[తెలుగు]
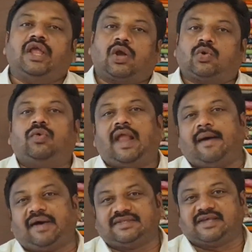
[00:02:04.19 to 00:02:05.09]
ఎక్కువ
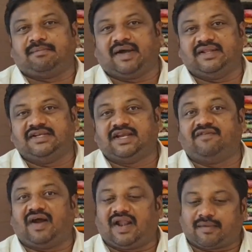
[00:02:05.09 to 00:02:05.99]
లాభాలు సంపాదించే
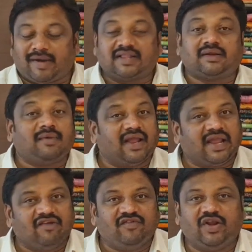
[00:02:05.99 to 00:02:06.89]
వాళ్ళకి మాత్రమే
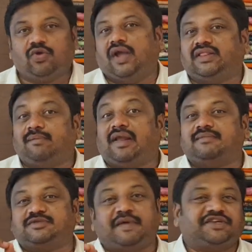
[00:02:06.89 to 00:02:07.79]
ఈ వీడియో అయితే
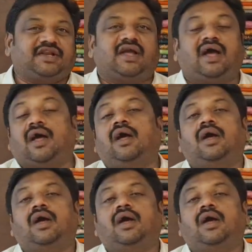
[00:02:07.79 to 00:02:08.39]
మనం స్పెషల్గా